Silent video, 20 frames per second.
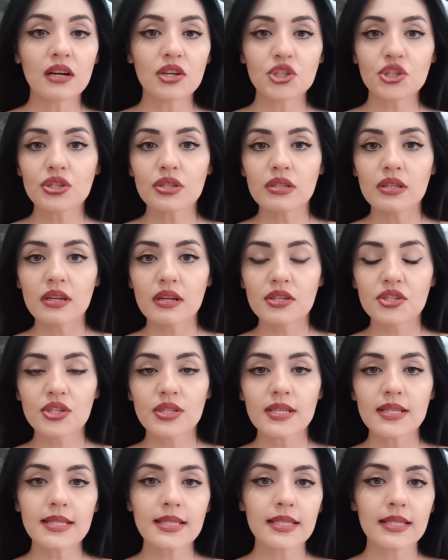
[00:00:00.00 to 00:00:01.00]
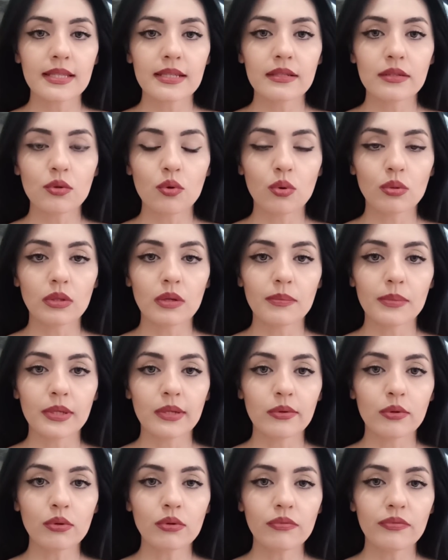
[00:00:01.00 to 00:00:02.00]
aşırı derecede sinirli
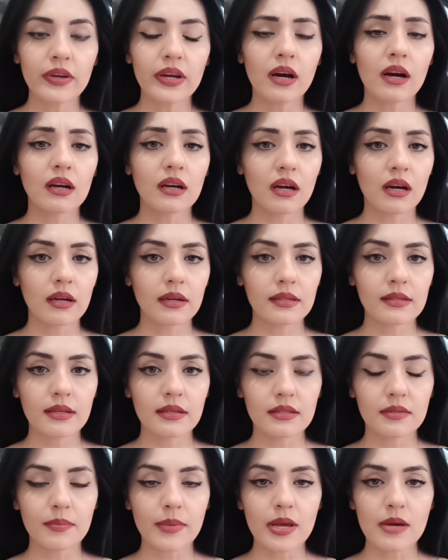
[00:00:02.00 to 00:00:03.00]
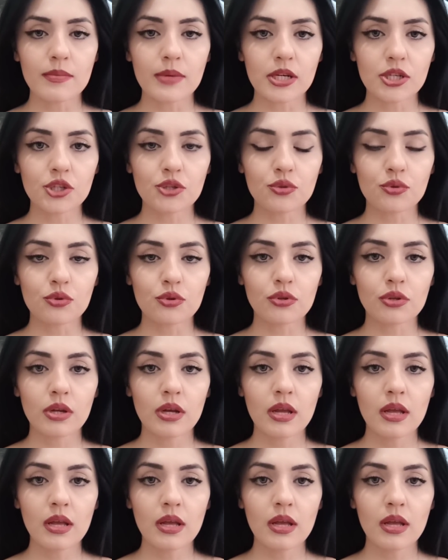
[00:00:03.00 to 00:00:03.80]
olabiliyor ve hakaret etmeye başlıyor.